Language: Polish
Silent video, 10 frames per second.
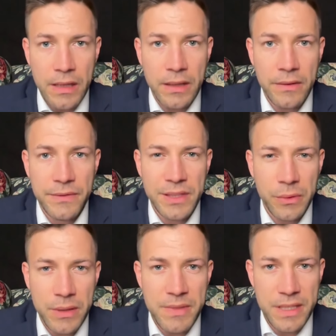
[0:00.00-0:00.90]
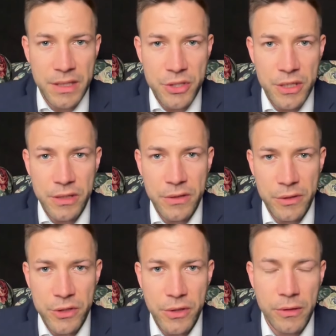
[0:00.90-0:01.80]
E, w całkiem znacznej
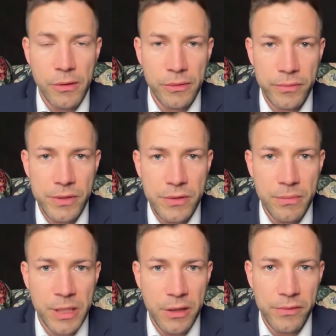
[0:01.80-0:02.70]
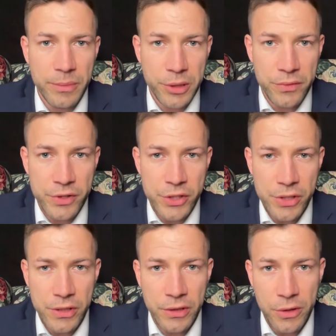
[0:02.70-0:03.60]
ilości około 20 miliardów metrów
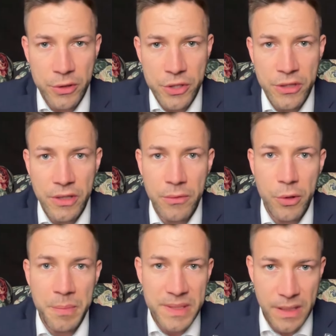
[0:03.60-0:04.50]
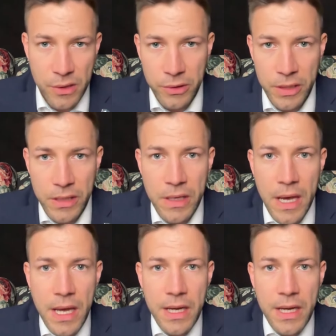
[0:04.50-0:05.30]
sześciennych rocznie do Europy Zachodniej.